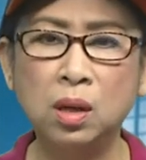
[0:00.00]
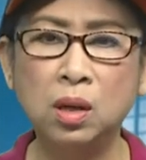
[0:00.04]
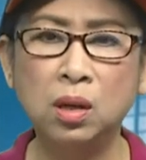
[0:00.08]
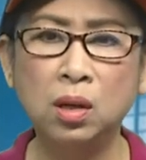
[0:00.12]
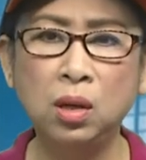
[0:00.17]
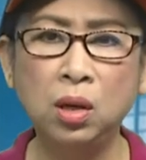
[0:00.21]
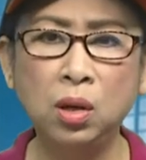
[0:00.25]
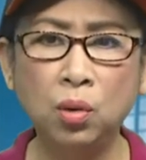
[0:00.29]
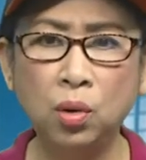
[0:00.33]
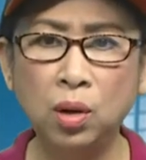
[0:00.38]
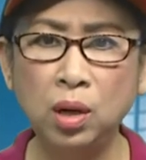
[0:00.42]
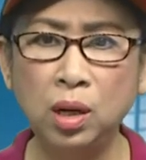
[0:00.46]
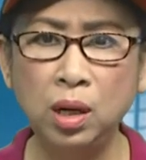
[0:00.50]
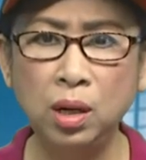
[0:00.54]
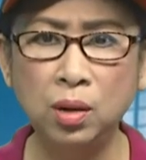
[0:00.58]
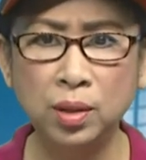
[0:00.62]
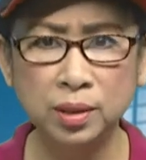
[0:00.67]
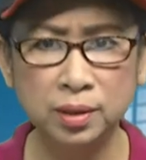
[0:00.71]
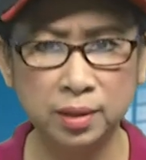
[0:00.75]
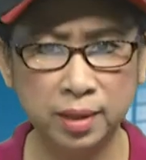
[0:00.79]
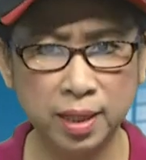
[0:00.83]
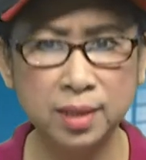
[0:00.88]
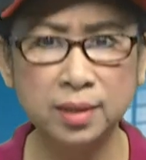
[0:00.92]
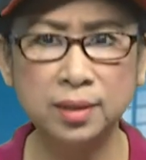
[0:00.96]
luôn
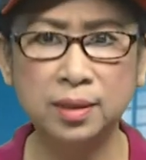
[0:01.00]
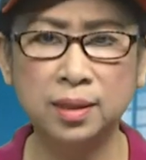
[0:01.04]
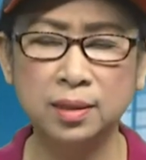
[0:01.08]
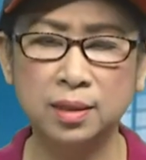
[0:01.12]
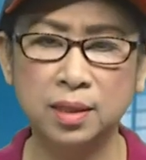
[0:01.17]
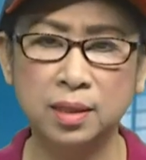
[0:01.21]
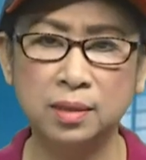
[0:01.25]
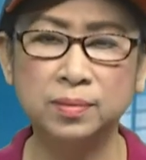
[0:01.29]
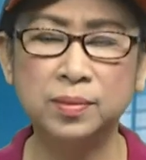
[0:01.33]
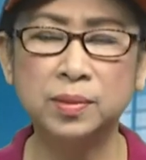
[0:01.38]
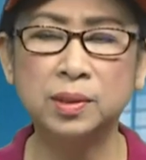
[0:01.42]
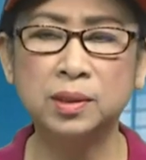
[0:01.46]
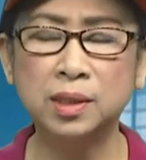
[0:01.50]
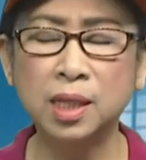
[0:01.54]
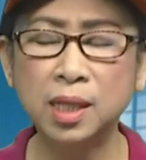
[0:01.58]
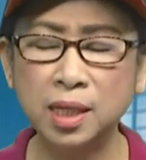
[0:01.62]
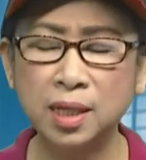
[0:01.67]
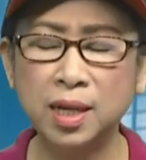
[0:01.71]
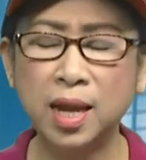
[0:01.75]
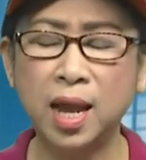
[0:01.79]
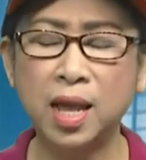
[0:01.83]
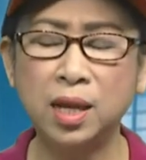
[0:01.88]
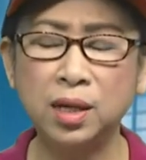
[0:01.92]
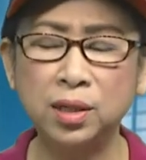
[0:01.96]
luôn tin tưởng
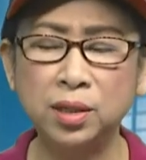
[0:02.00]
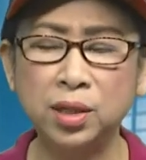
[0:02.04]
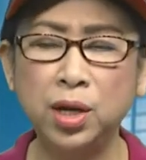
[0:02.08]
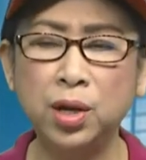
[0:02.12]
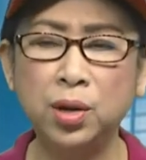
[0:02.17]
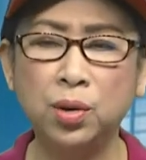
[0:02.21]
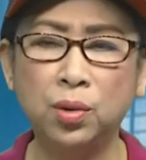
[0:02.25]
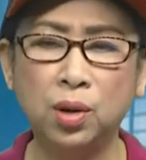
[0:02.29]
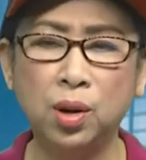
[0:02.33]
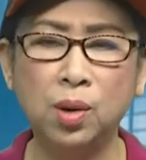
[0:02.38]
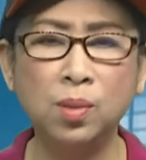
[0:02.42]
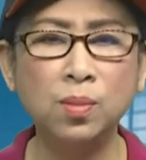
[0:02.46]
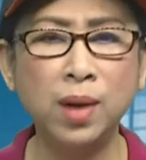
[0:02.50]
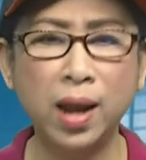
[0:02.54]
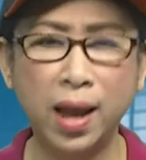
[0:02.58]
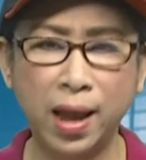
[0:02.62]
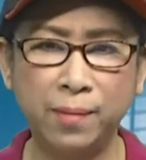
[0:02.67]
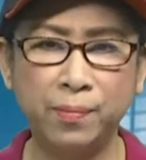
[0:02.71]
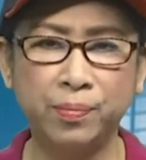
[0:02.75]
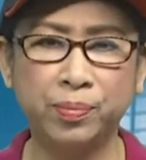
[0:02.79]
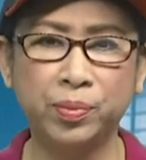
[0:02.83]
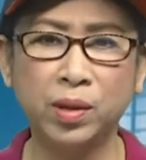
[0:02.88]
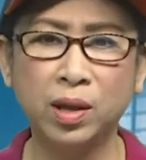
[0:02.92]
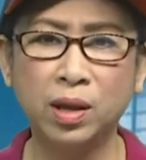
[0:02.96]
tất cả những điều ông
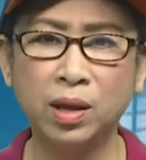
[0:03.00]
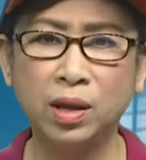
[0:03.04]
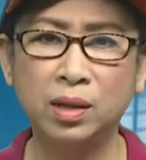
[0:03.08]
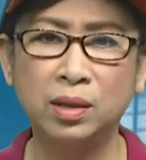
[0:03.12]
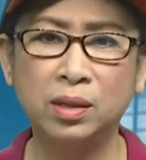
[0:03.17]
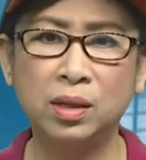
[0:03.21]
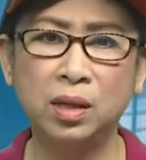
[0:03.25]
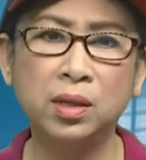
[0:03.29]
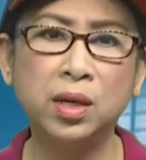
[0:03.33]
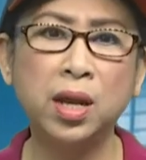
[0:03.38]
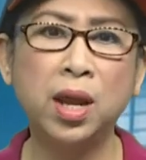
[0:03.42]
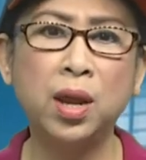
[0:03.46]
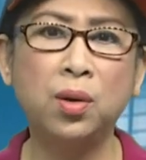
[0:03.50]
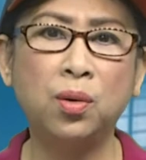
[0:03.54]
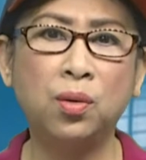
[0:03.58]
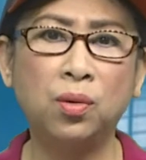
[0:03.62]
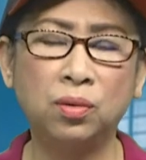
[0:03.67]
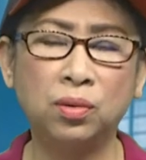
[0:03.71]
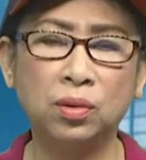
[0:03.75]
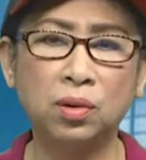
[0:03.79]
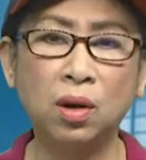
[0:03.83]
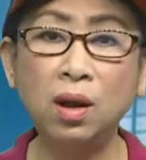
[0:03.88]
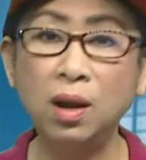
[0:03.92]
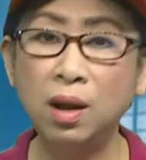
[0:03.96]
làm là đều
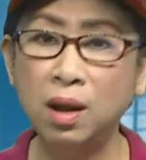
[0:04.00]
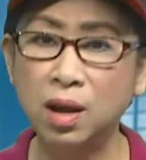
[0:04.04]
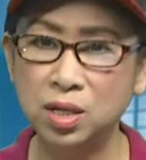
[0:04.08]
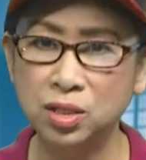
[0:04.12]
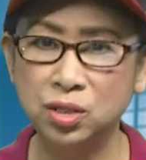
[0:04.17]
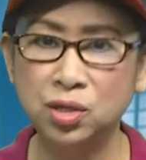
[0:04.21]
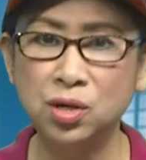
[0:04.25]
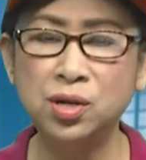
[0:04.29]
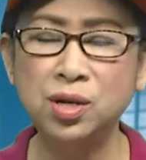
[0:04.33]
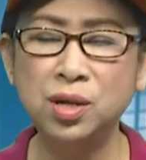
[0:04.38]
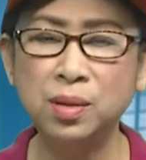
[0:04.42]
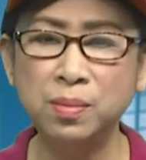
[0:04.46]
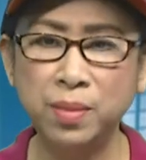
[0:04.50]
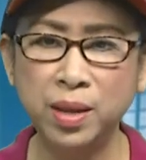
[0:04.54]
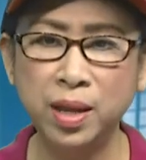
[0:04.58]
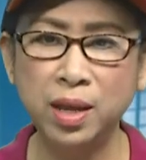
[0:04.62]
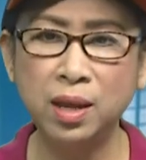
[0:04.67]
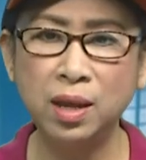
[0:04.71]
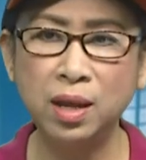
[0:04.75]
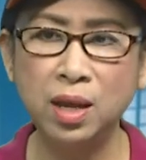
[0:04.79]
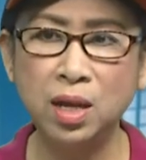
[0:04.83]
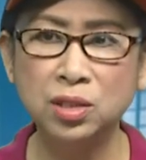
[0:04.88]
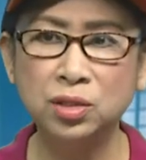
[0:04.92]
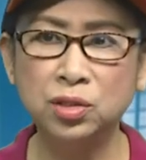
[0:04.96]
có lợi cho nước
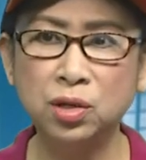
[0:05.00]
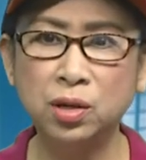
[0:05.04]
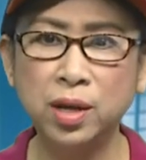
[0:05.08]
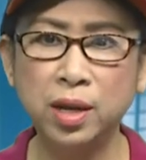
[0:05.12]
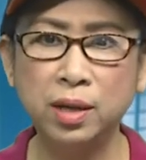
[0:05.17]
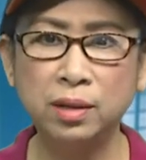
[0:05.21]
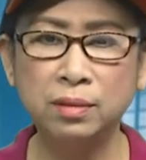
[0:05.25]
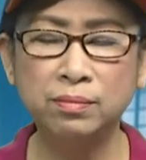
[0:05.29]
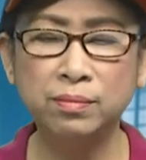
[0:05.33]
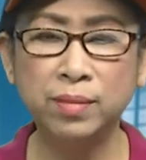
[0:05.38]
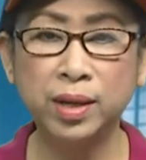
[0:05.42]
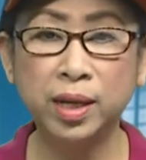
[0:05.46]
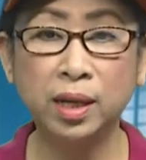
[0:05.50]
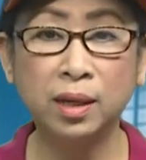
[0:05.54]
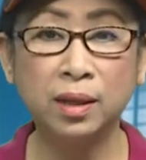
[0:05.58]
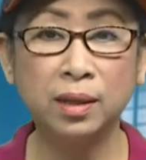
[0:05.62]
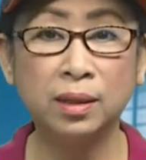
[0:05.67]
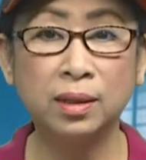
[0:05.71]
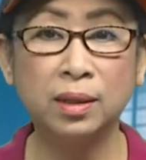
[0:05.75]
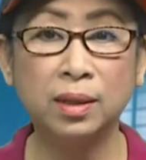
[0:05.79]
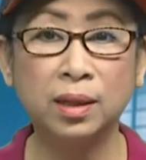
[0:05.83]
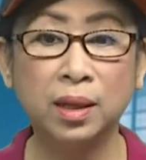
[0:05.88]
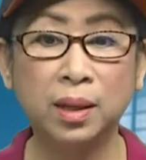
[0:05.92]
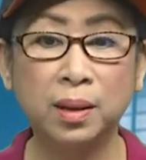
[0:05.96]
Mỹ. Cho nên mình
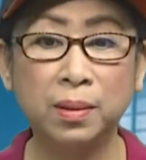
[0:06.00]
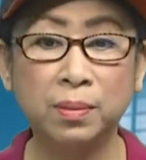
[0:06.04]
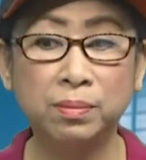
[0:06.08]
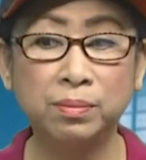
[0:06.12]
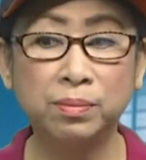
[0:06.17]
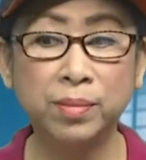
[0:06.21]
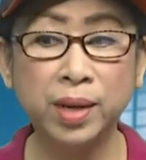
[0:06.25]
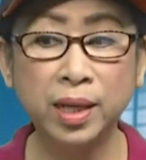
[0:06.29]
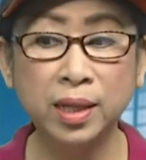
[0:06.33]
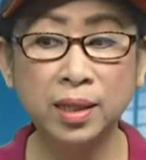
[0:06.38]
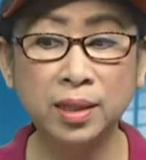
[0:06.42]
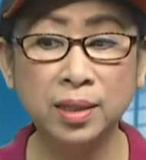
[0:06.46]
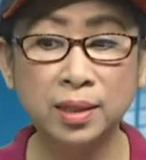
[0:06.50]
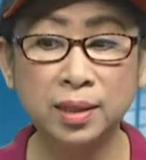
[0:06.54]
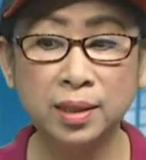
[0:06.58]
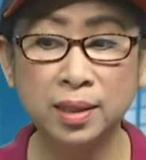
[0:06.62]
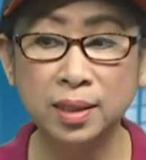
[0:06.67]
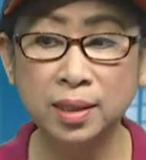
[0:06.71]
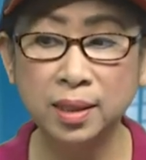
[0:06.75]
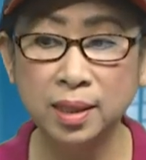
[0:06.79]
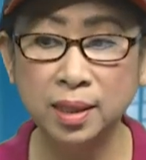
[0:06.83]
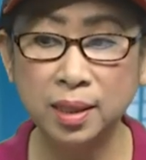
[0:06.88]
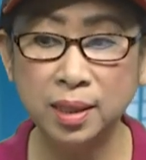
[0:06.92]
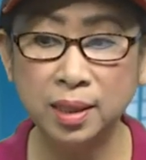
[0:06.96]
mình
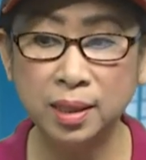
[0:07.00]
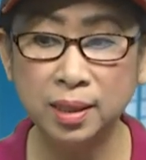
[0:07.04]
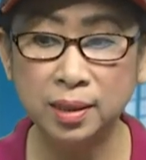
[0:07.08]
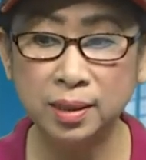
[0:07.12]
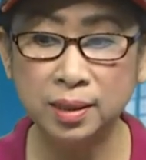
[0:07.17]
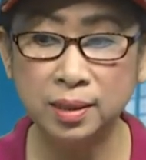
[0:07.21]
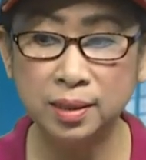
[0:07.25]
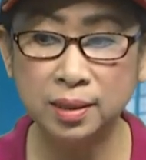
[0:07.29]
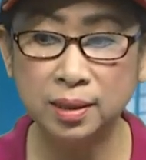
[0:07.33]
cứ...